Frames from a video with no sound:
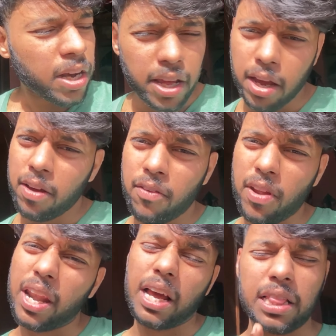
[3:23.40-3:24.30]
ठीक है
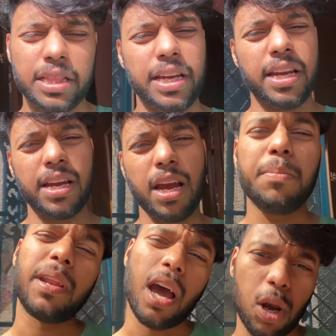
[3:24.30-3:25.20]
फिर निकलते हैं अभी
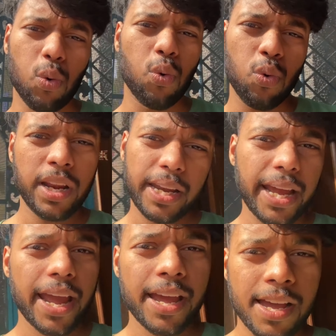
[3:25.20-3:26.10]
मैं नहा लूँ ठीक
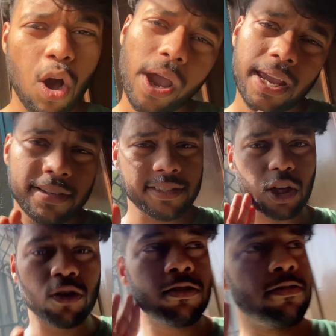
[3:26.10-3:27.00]
है ओके चलो